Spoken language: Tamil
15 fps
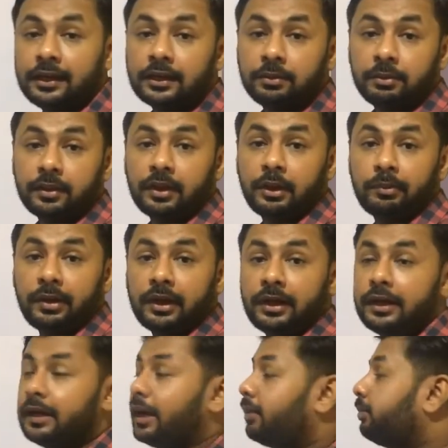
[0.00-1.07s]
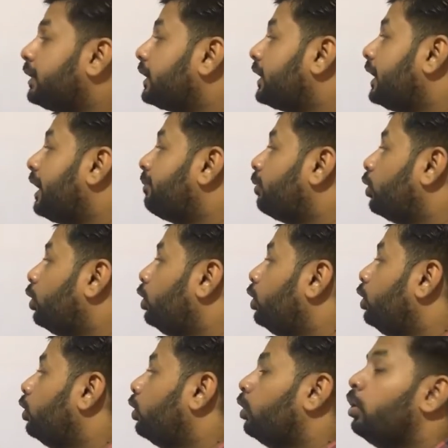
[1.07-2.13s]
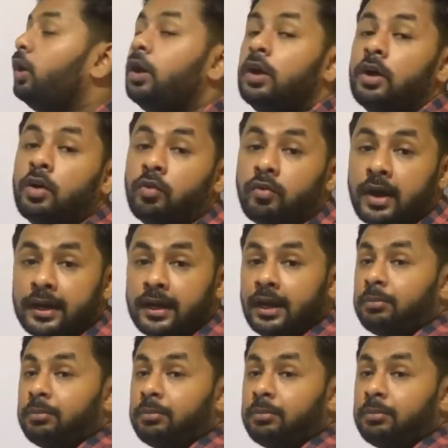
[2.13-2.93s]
எங்களுக்கு பிரதானமாக ரெண்டாக பிரிக்கலாம் ஒன்று வன்